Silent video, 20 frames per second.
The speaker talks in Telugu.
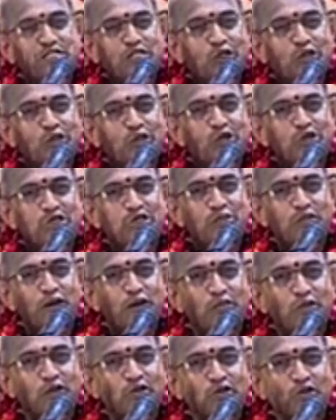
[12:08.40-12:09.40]

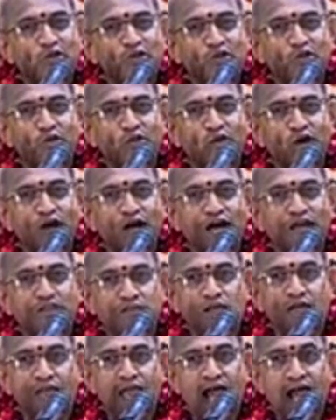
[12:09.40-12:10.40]
ఎంత
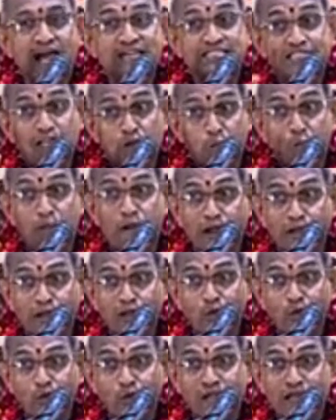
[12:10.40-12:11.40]
అందుకే అసలు
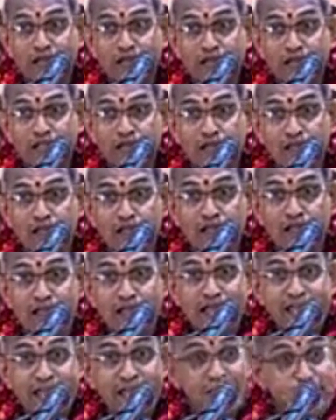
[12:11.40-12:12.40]
పాటలో లేనిది
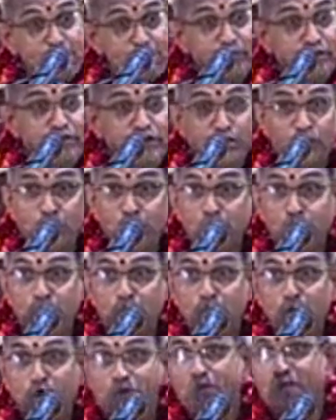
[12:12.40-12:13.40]
ఈమె
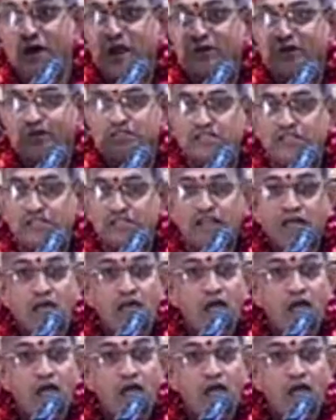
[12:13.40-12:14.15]
వింటున్నప్పుడో మాట వచ్చింది